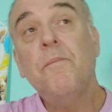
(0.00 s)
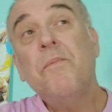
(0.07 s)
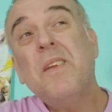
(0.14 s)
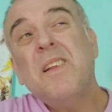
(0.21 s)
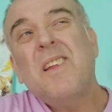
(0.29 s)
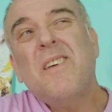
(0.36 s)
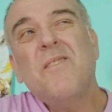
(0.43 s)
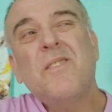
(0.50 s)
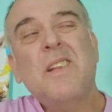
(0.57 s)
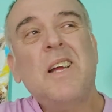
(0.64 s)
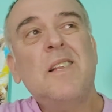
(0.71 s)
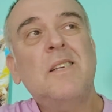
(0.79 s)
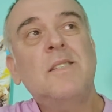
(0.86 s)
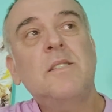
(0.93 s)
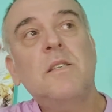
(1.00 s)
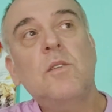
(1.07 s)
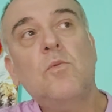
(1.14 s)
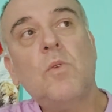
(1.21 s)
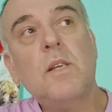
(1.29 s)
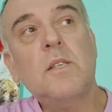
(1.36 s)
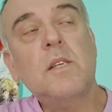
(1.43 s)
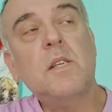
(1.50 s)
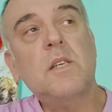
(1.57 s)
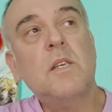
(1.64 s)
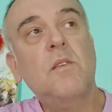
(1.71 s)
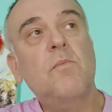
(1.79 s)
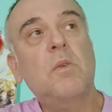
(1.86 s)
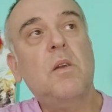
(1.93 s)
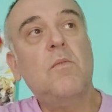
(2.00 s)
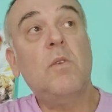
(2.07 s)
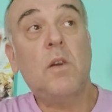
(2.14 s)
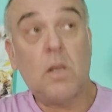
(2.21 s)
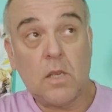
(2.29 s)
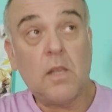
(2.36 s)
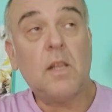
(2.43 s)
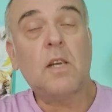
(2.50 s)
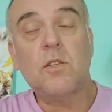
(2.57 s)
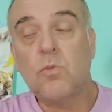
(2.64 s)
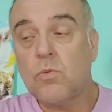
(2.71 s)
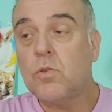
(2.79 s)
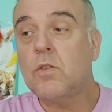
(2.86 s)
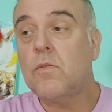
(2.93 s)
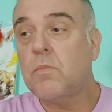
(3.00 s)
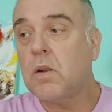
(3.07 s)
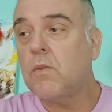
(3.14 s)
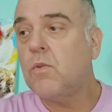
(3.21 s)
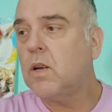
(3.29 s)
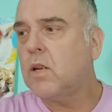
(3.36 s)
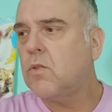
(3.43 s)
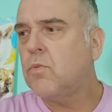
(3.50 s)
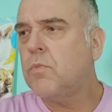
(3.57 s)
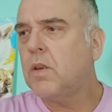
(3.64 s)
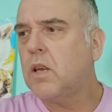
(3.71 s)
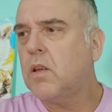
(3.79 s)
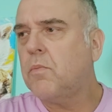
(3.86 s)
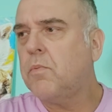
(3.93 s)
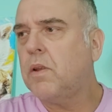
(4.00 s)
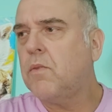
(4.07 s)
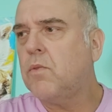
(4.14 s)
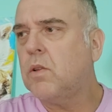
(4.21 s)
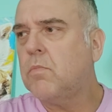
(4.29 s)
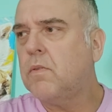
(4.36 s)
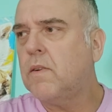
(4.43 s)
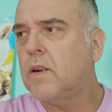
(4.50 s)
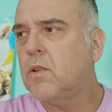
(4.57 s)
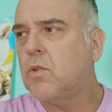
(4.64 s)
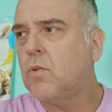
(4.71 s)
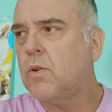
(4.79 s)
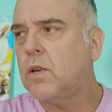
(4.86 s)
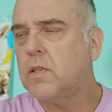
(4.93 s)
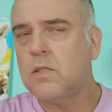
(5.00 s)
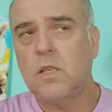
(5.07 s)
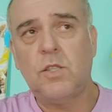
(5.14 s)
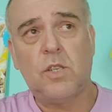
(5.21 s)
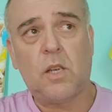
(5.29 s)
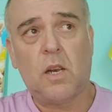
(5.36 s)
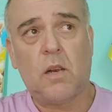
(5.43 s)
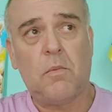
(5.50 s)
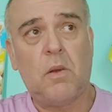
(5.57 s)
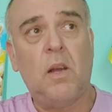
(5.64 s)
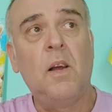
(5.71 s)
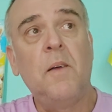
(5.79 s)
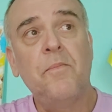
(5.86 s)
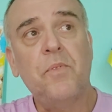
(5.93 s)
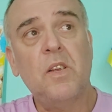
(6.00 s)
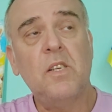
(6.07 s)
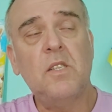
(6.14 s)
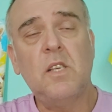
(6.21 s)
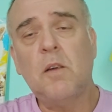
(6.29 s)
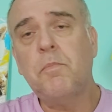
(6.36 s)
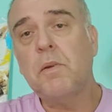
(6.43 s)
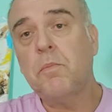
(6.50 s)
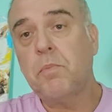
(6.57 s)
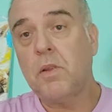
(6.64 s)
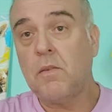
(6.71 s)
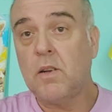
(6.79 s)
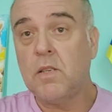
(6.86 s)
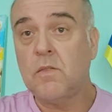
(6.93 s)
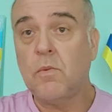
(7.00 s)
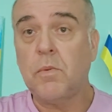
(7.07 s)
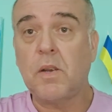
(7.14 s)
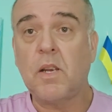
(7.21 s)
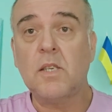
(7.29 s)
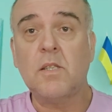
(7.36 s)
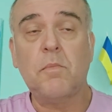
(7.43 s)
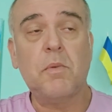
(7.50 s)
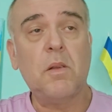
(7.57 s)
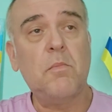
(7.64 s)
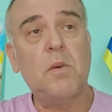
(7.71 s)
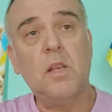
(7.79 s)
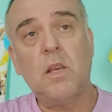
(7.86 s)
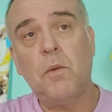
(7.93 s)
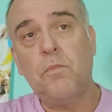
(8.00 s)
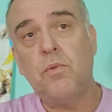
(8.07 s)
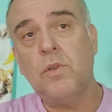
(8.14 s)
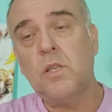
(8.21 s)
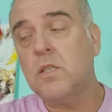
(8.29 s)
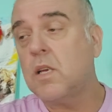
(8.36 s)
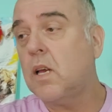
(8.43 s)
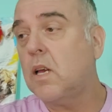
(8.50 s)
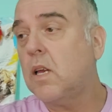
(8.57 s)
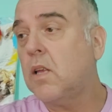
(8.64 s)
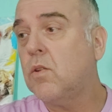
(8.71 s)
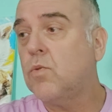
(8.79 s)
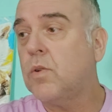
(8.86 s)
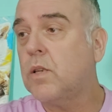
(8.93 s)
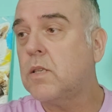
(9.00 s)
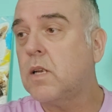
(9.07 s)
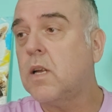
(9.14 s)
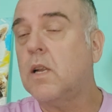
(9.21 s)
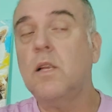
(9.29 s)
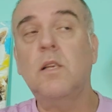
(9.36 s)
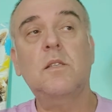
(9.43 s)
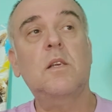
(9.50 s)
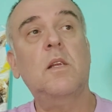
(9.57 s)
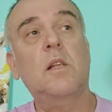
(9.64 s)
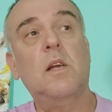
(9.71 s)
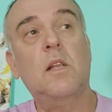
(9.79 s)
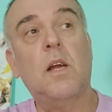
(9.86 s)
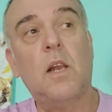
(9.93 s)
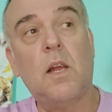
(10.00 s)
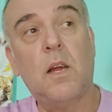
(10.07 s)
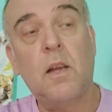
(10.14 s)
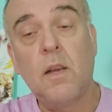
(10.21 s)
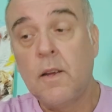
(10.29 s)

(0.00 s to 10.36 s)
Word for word: Это в данной ситуации даже не мировой, хотя даже тоже в мировой экономике эти переводы бывали другой раз значительными, и с них подпитывались, вы прекрасно понимаете, и путинская агентура за границей и так далее.